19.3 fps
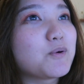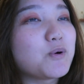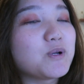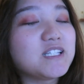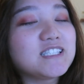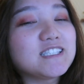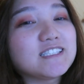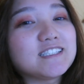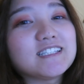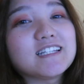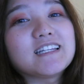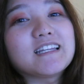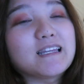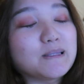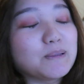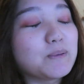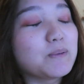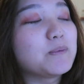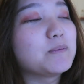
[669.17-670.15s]
恋しいんだ
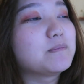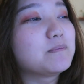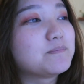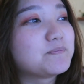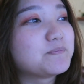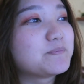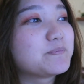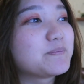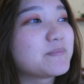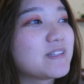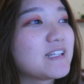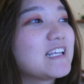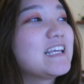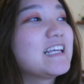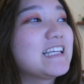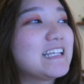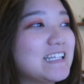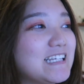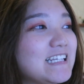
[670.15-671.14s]
けど
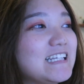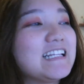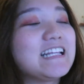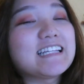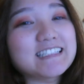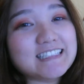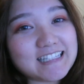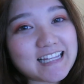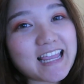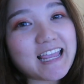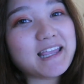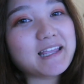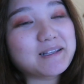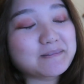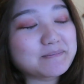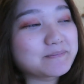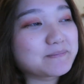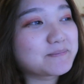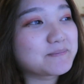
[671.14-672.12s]
いいです
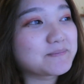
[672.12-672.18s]
ね